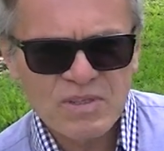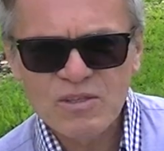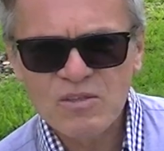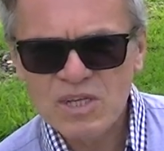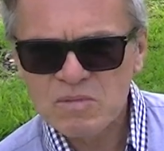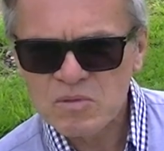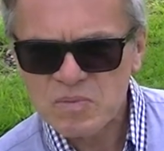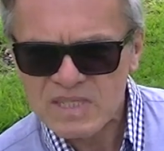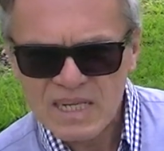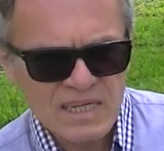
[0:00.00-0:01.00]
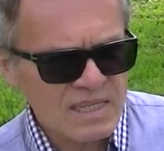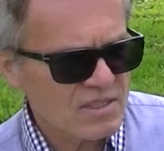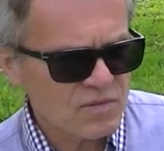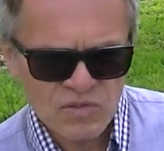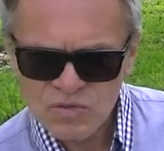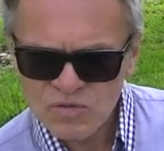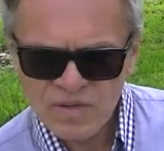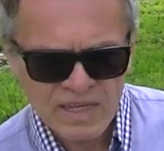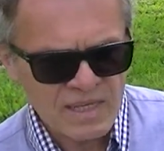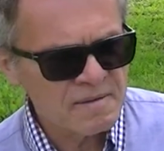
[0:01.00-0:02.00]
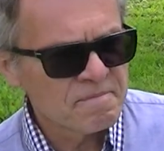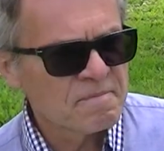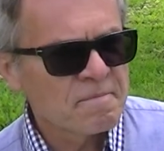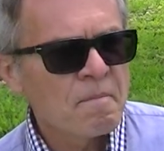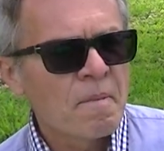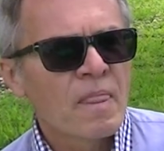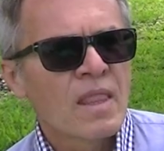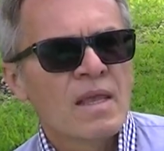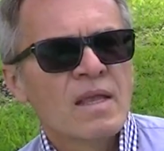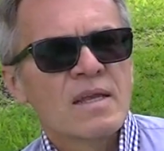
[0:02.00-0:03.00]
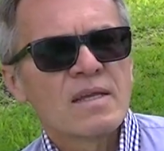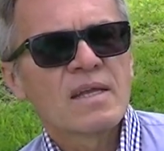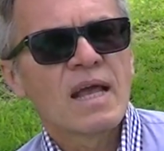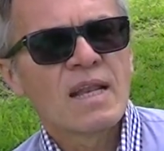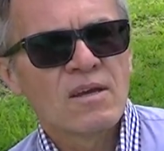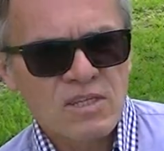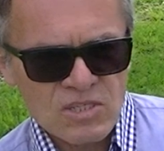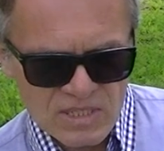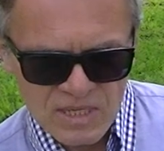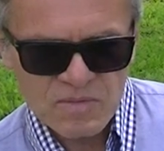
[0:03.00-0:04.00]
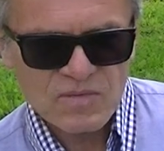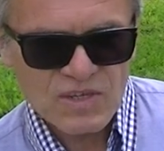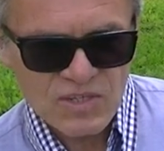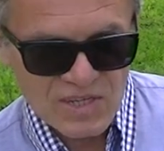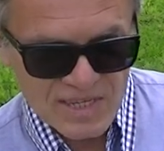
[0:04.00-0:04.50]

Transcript: na które ja bym specjalnie nie zwrócił uwagi, ale oni czasami właśnie